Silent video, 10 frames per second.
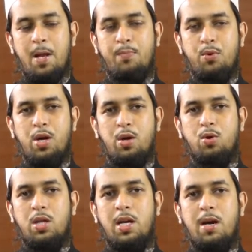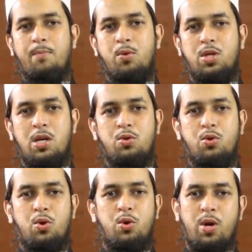এরপরও এ কথাটা
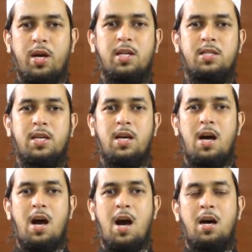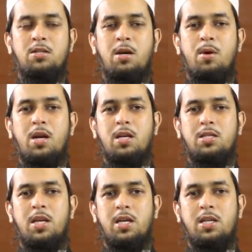প্রচারিত রয়ে গেছে আজ আমার
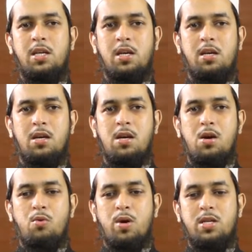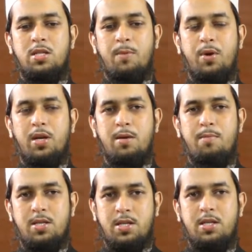কাছে একটি হোয়াটসঅ্যাপে একটি
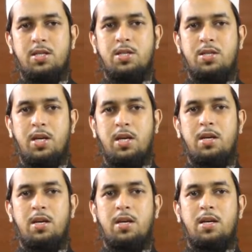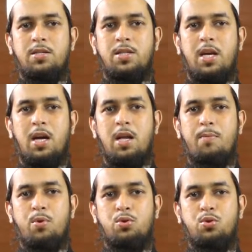মেসেজ এসেছে সেখানে
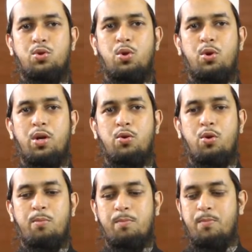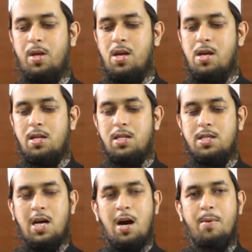প্রশ্ন ছিল এরকম যে
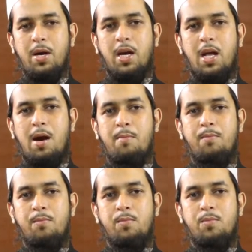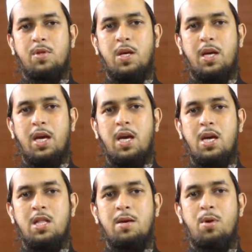সাহাবে কেরাম থেকে
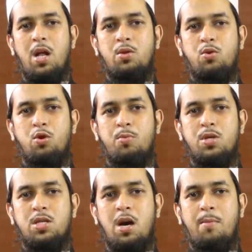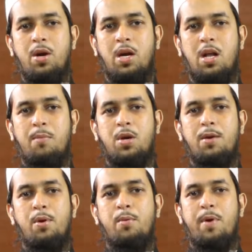ঈদে মিলাদুলনবী সাহাব একরাম
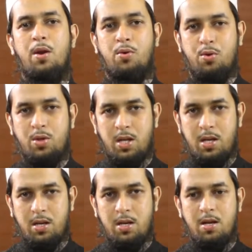কীভাবে পালন করতেন